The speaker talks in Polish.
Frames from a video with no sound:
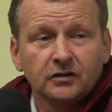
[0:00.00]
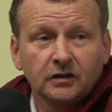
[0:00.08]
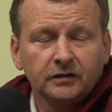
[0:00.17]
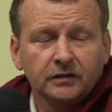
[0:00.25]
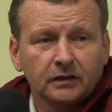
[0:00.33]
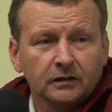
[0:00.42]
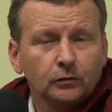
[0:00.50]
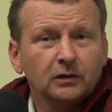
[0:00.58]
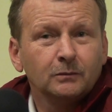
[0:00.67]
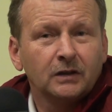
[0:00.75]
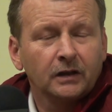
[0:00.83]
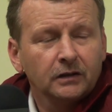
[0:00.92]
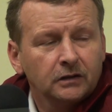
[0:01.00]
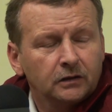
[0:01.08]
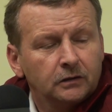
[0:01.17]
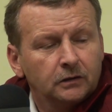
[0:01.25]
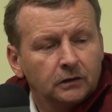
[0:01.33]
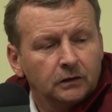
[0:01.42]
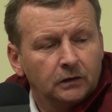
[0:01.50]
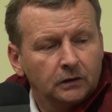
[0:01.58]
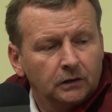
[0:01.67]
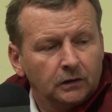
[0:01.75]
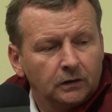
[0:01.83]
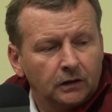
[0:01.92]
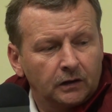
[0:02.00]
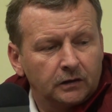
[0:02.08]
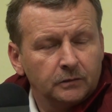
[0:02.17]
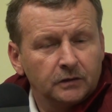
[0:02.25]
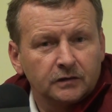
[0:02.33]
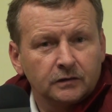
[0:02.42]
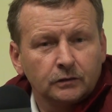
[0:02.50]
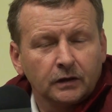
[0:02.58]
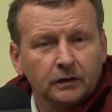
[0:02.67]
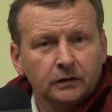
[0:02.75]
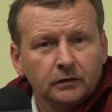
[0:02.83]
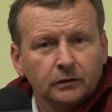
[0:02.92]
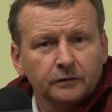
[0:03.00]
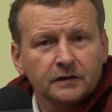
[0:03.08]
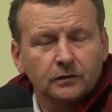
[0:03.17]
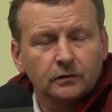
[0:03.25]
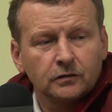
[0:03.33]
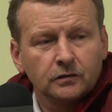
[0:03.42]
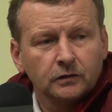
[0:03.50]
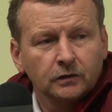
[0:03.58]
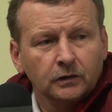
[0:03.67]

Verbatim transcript: dzielnie na trudnym terenie, jakim jest tutaj Nowy Sącz.